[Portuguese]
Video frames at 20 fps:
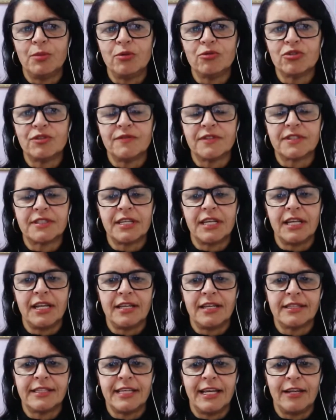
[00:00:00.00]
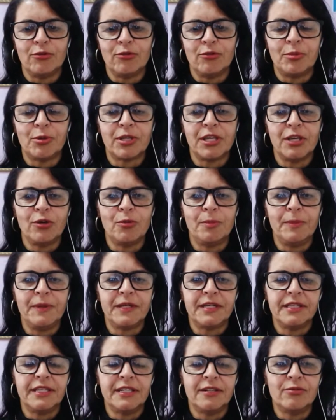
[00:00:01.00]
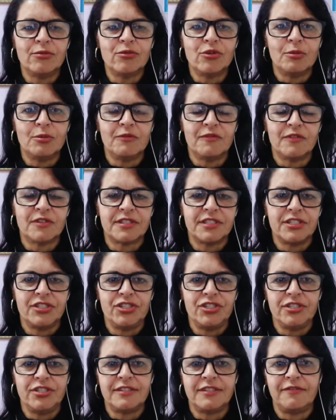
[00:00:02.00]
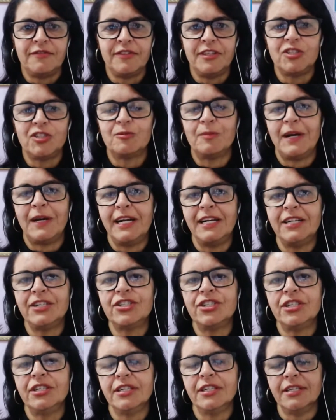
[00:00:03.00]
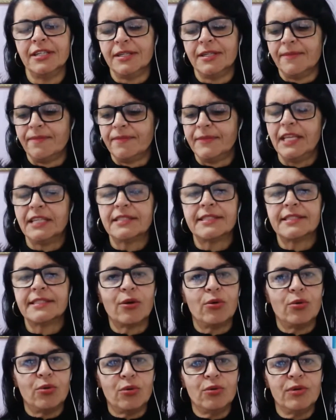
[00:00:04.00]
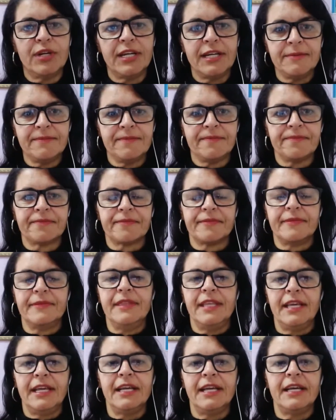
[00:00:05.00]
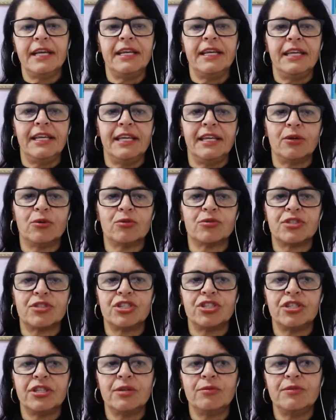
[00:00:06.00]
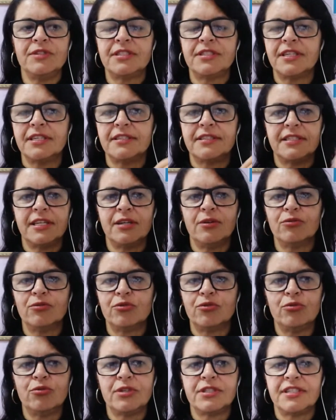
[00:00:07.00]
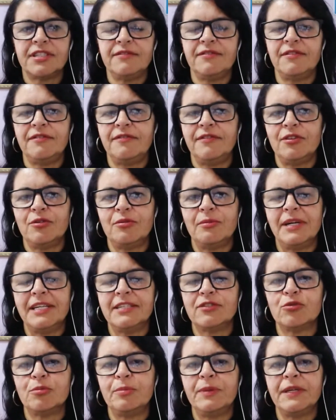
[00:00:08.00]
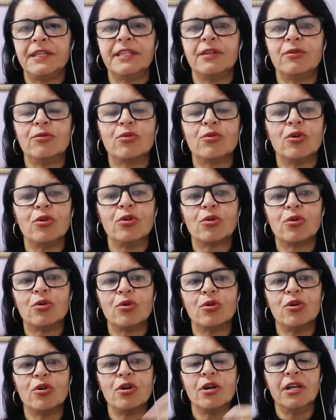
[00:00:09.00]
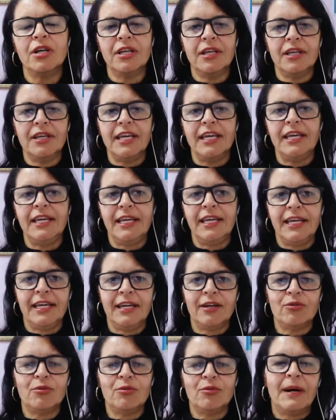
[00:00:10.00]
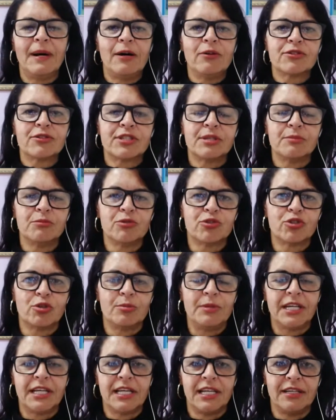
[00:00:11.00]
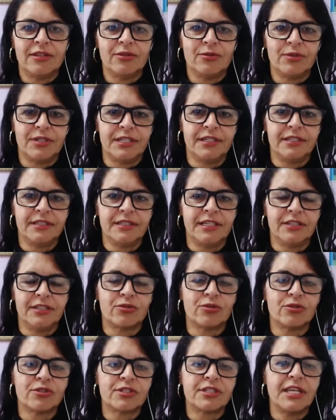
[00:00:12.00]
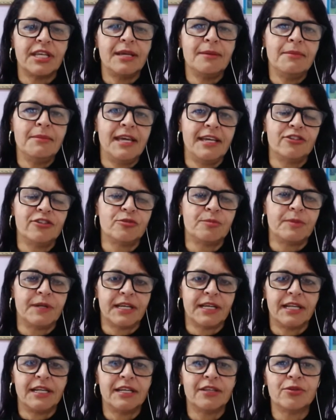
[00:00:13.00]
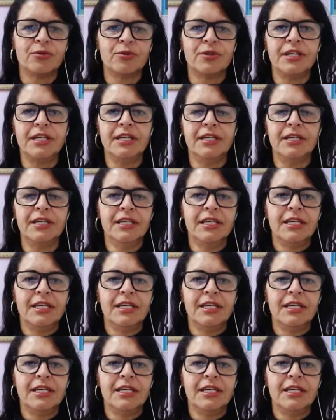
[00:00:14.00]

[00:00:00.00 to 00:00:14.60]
bom de você relatá-lo, porque o perdão, como você disse, fez parte dessa cura, né? É, ou seja, não esqueceu tudo que se viveu, mas o perdão colocou é, um bálsamo sobre aquela dor, né? trouxe remédio para aquela dor,